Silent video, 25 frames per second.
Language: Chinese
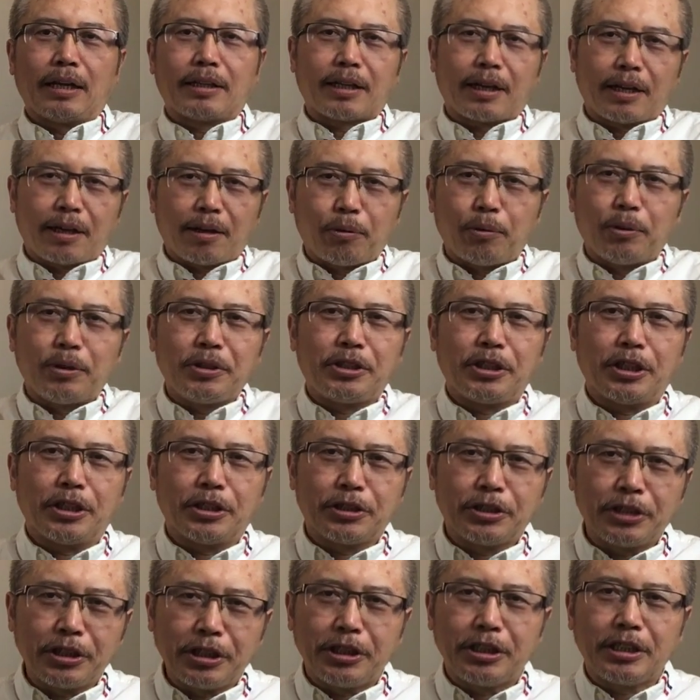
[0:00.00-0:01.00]
他让我解
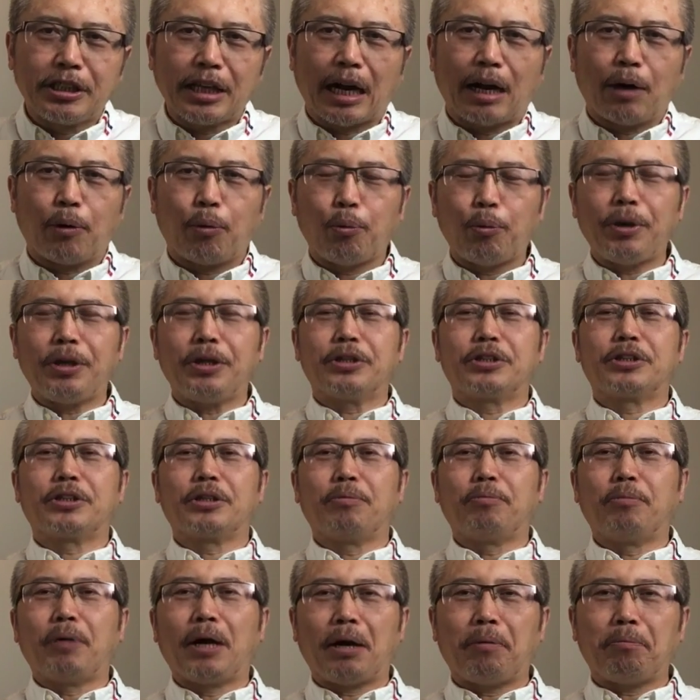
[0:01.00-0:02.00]
释一下为
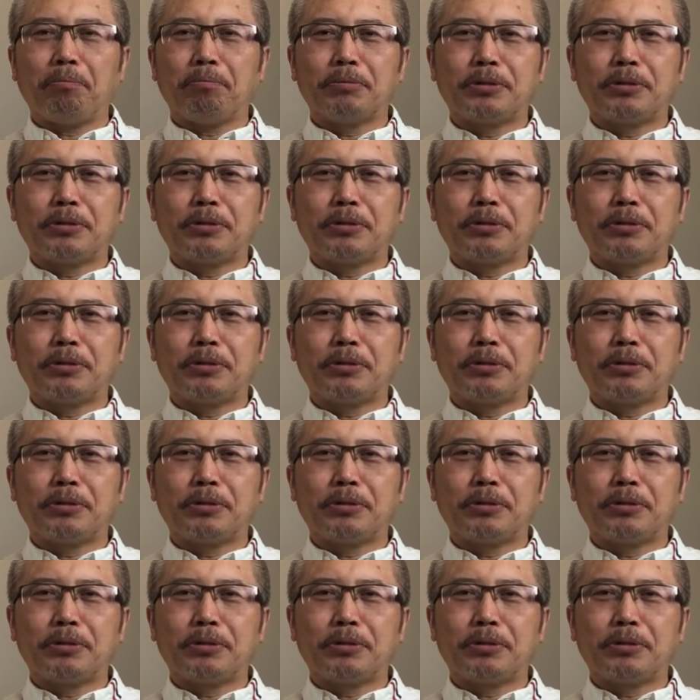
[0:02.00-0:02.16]
什么